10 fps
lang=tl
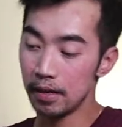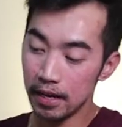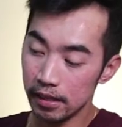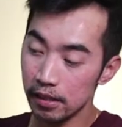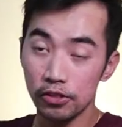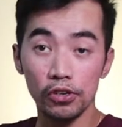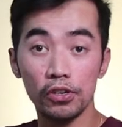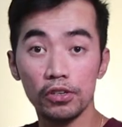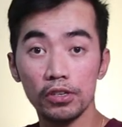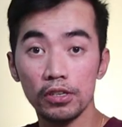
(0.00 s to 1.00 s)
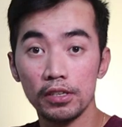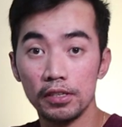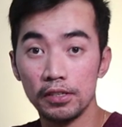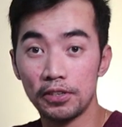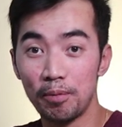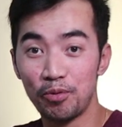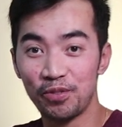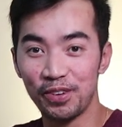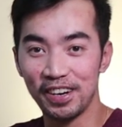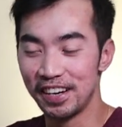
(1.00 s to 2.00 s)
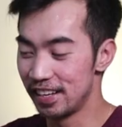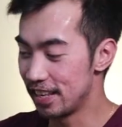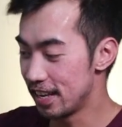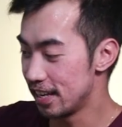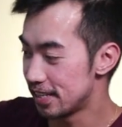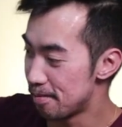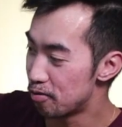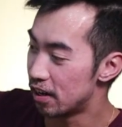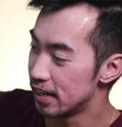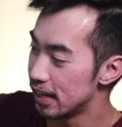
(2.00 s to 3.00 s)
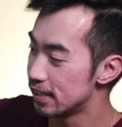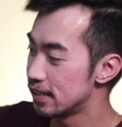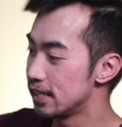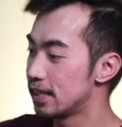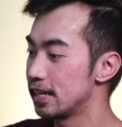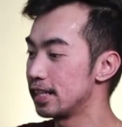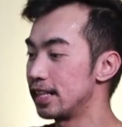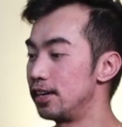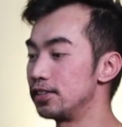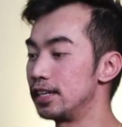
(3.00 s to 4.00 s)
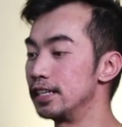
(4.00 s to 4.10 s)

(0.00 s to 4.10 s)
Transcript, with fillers: naman natin tong subwoofer ni Sambrang HC3000.